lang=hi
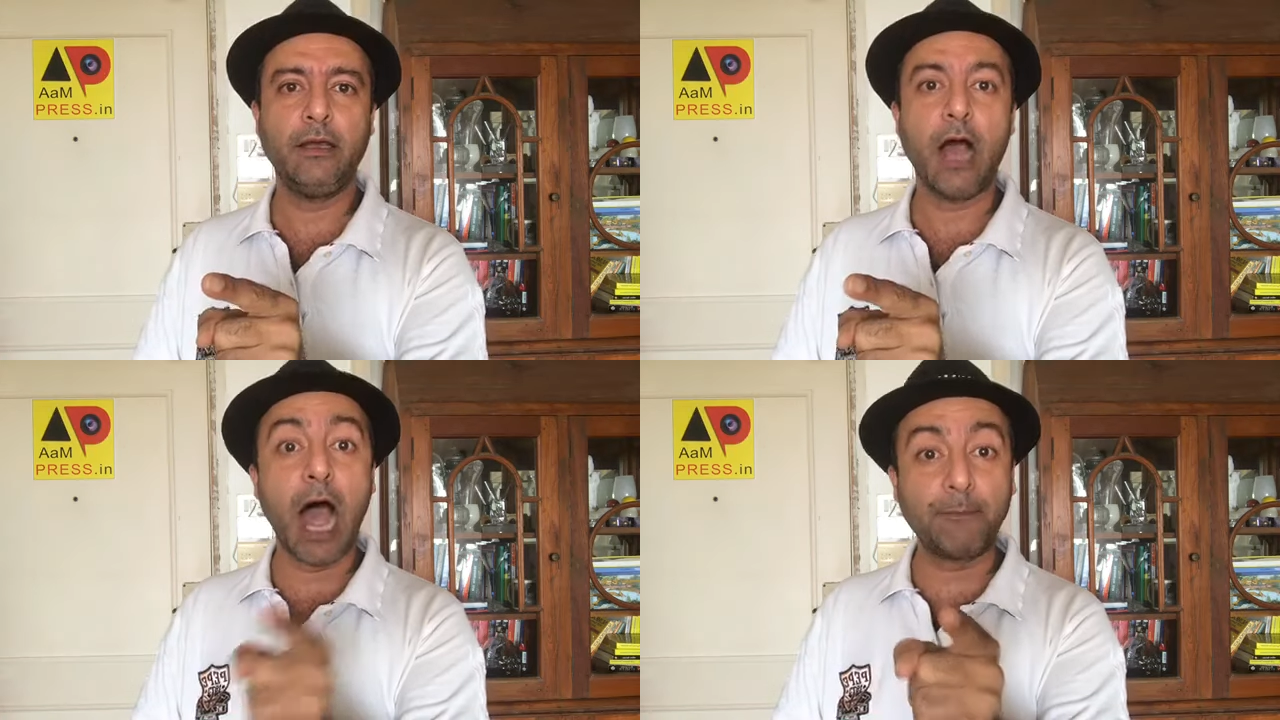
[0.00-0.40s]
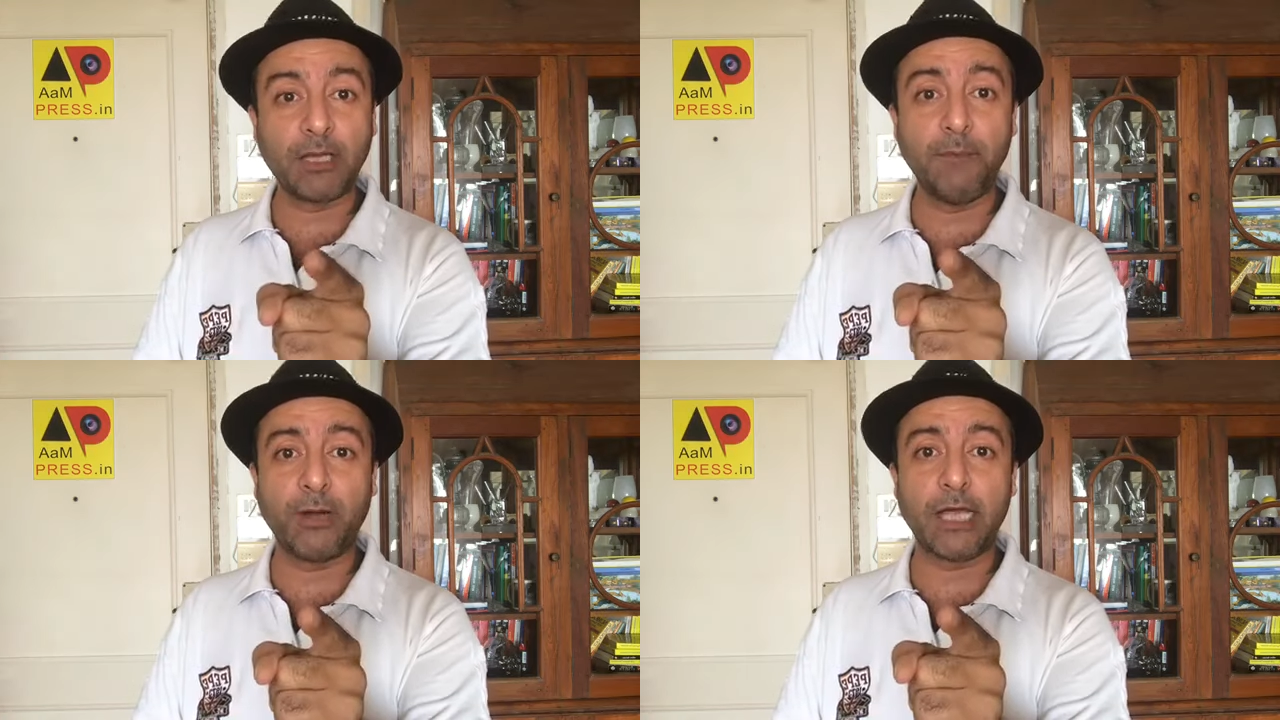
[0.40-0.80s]

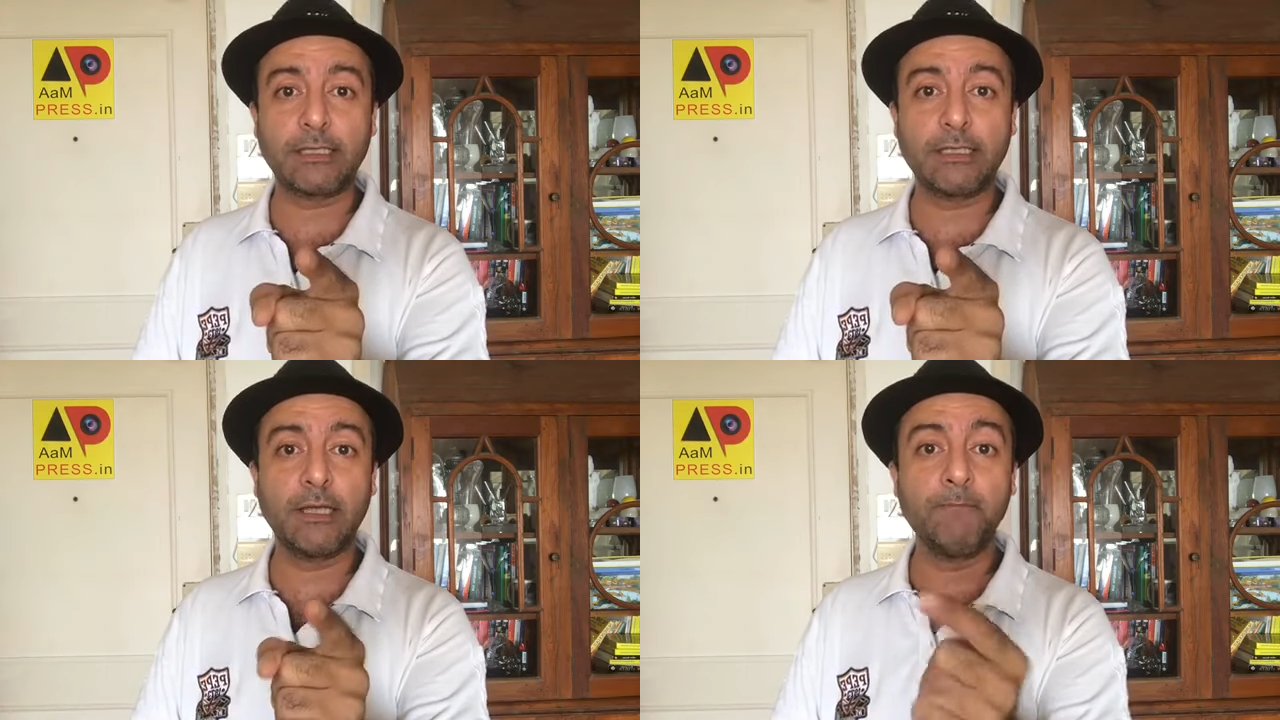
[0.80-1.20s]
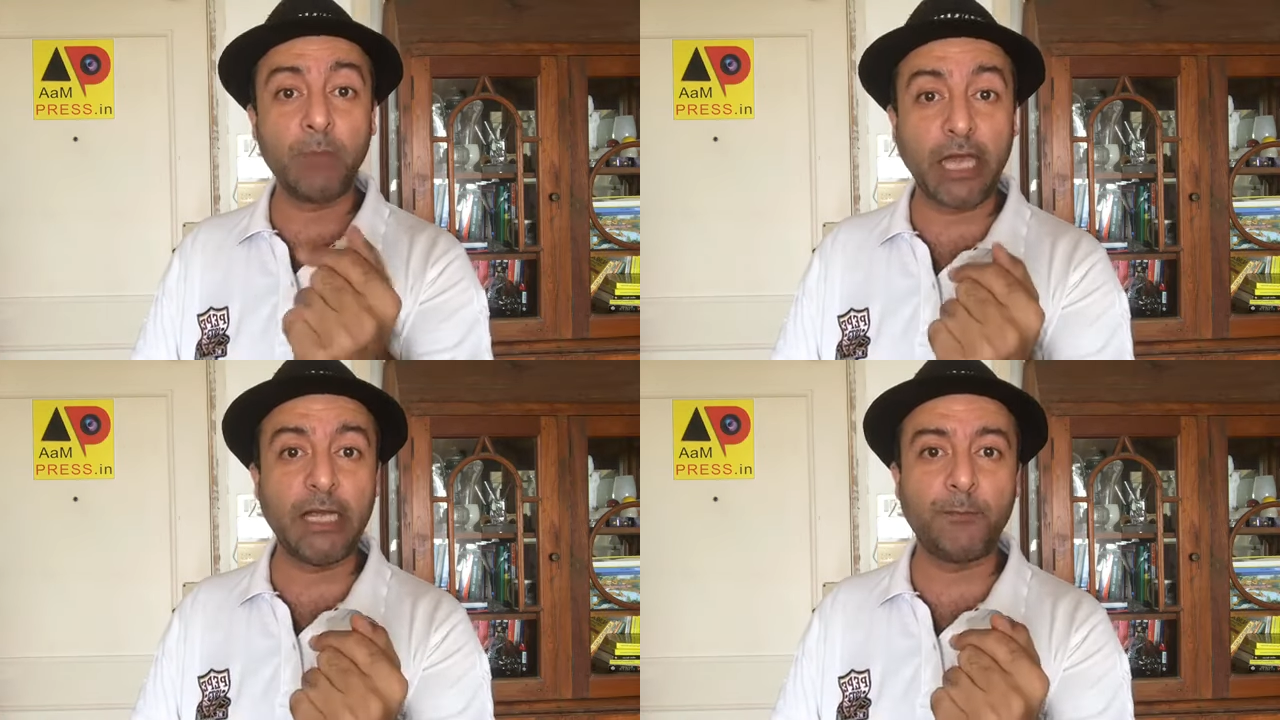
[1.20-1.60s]
आपकी प्रेस
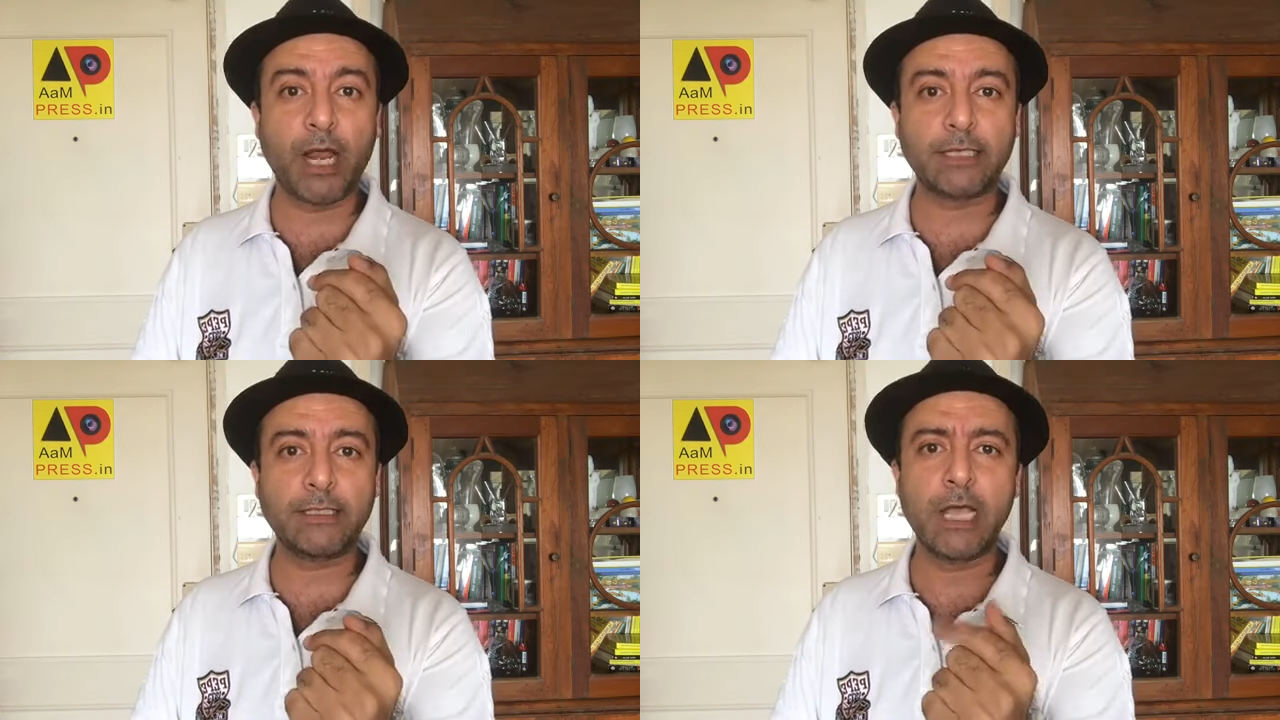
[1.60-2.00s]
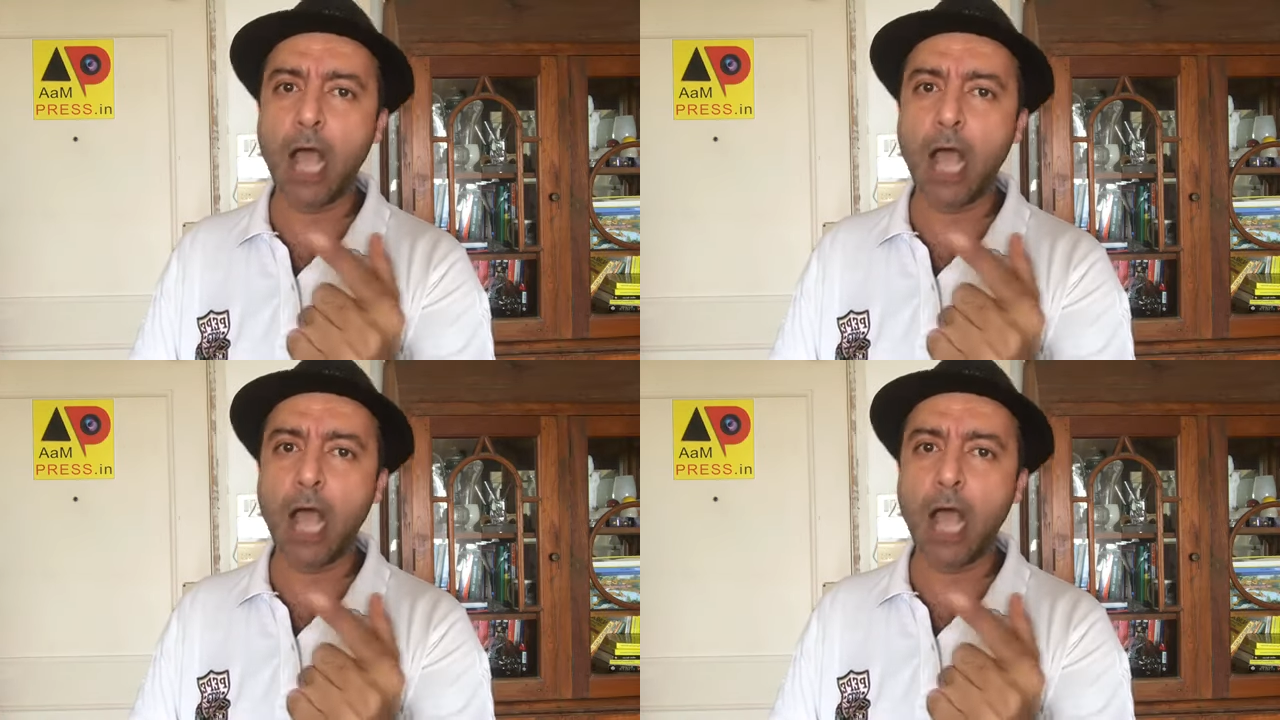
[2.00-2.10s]
मेरी प्रेस